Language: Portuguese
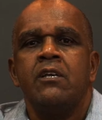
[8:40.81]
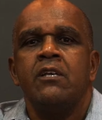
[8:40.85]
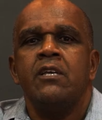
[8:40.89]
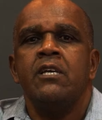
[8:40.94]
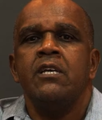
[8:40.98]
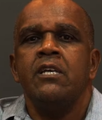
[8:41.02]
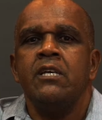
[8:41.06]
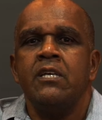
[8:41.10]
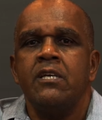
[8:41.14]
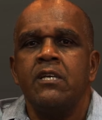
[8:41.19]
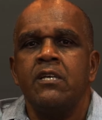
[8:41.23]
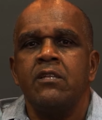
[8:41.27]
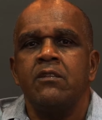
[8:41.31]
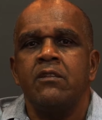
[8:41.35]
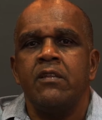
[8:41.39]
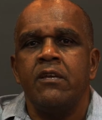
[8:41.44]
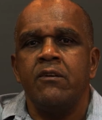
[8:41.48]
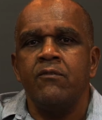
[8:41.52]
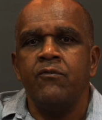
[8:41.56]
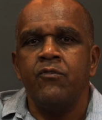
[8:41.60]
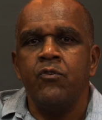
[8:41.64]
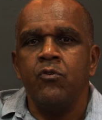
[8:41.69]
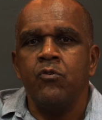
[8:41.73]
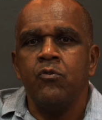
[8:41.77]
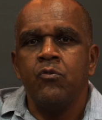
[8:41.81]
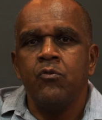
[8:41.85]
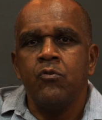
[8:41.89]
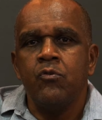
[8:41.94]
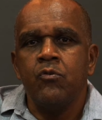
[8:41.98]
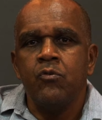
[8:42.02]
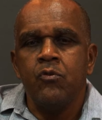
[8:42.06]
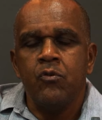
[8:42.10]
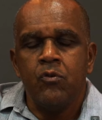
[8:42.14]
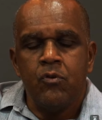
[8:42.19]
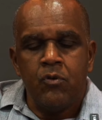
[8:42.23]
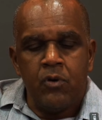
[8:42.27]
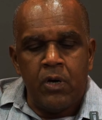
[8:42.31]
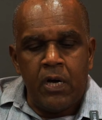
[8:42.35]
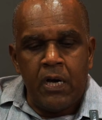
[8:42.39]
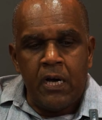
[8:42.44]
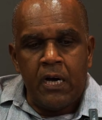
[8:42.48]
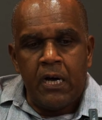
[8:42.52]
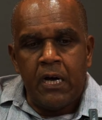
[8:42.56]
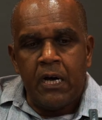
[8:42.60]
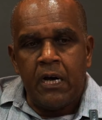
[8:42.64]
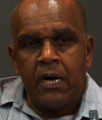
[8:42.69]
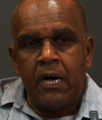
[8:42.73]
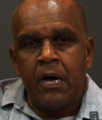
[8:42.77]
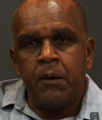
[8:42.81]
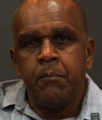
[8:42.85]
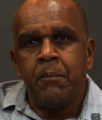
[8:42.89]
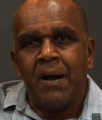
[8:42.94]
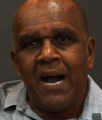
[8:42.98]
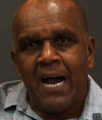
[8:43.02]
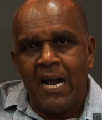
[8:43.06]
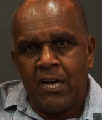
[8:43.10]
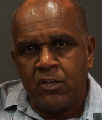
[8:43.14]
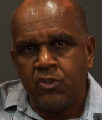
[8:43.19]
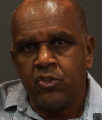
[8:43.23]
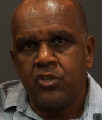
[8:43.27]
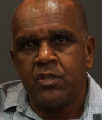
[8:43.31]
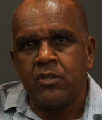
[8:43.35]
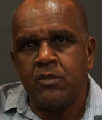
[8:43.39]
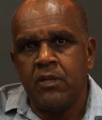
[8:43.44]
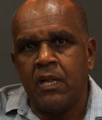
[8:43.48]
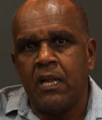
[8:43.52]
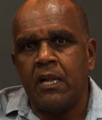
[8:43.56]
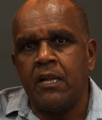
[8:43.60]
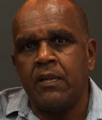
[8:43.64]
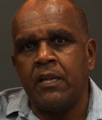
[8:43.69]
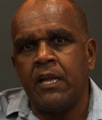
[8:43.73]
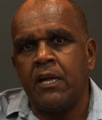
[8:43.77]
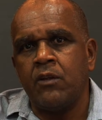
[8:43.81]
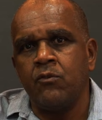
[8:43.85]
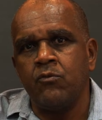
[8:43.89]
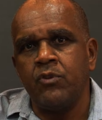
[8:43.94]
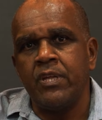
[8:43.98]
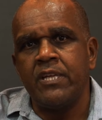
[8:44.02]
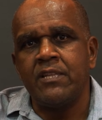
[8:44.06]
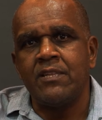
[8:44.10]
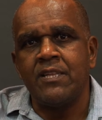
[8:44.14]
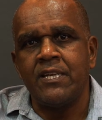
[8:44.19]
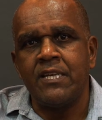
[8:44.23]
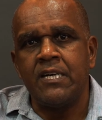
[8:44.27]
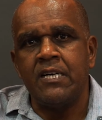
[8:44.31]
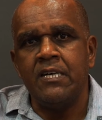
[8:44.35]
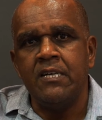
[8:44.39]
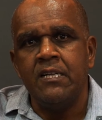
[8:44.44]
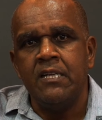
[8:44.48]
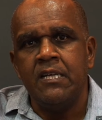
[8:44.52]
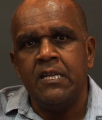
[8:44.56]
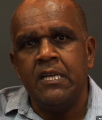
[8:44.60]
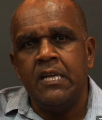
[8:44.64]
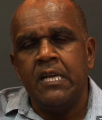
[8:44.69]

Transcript: que, que teve o, a, a baixa lá no Detran